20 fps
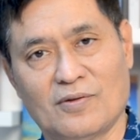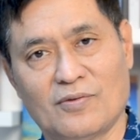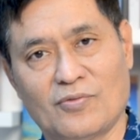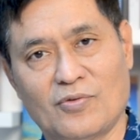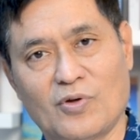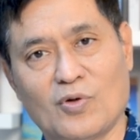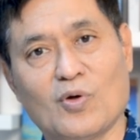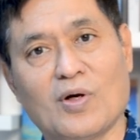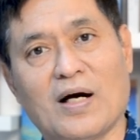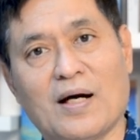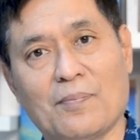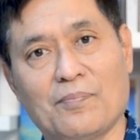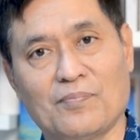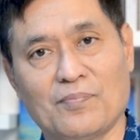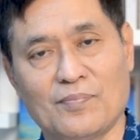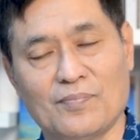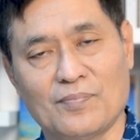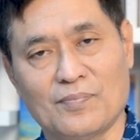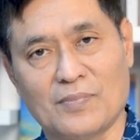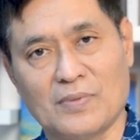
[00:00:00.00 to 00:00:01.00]
follow up
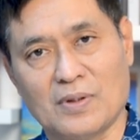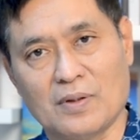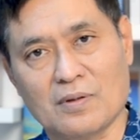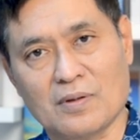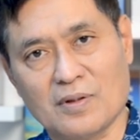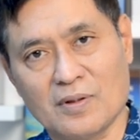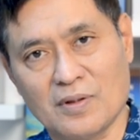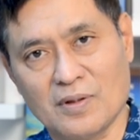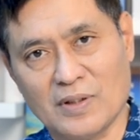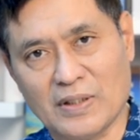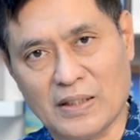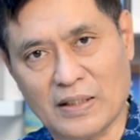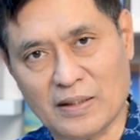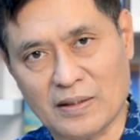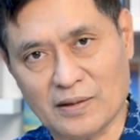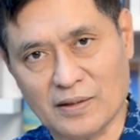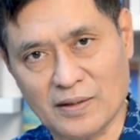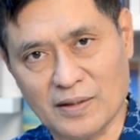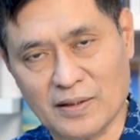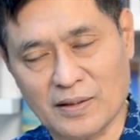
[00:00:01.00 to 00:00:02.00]
แล้วก็อีก
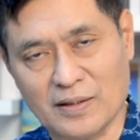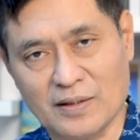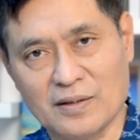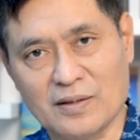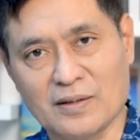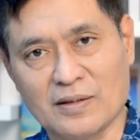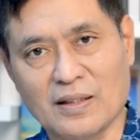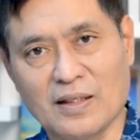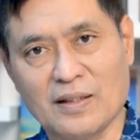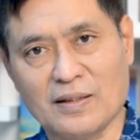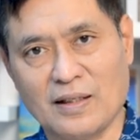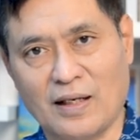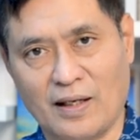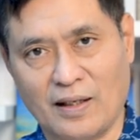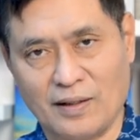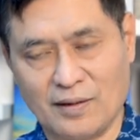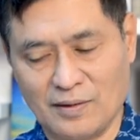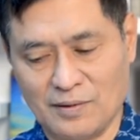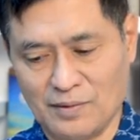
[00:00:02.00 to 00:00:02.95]
เรื่องหนึ่งคือถ้าอยาก